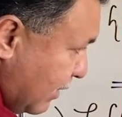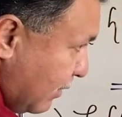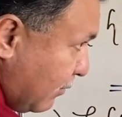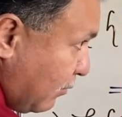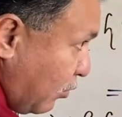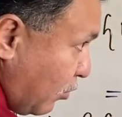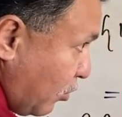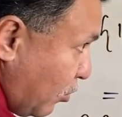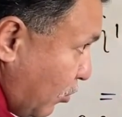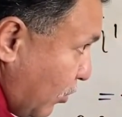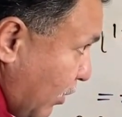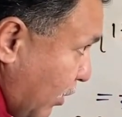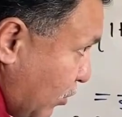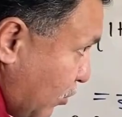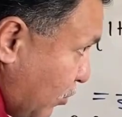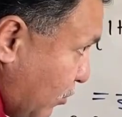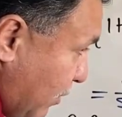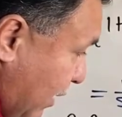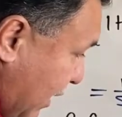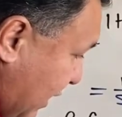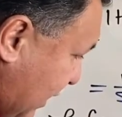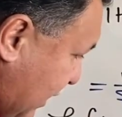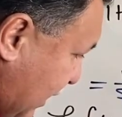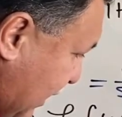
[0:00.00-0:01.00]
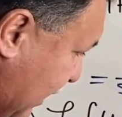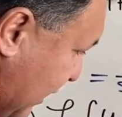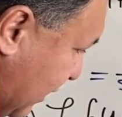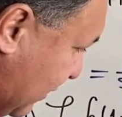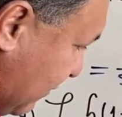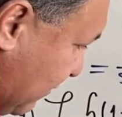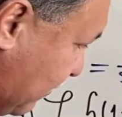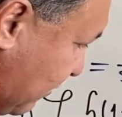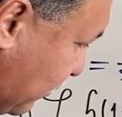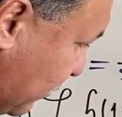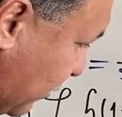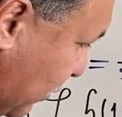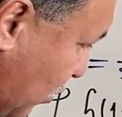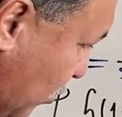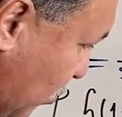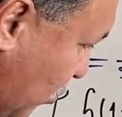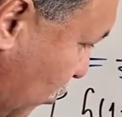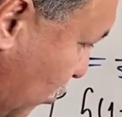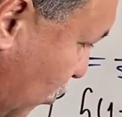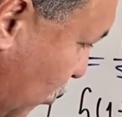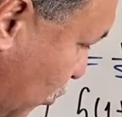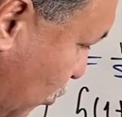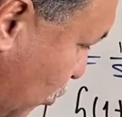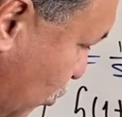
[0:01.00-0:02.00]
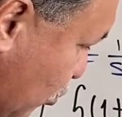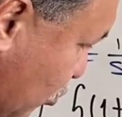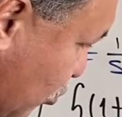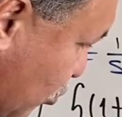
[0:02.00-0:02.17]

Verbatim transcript: por lo que nos va a quedar 1